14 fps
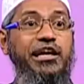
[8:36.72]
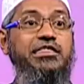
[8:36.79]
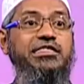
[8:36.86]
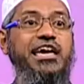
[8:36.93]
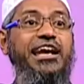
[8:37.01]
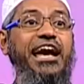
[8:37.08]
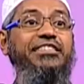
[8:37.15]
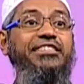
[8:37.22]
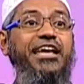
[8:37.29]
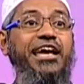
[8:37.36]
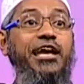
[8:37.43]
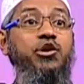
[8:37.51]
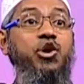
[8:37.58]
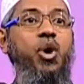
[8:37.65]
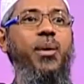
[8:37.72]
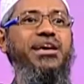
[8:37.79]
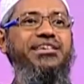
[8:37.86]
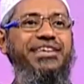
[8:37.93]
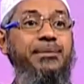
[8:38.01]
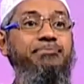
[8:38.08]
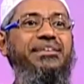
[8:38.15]
इसे कहते
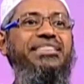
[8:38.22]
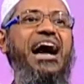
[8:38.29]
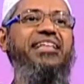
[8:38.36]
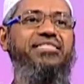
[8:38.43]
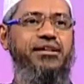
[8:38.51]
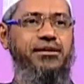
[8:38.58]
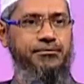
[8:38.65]
इनोवेशन बिदात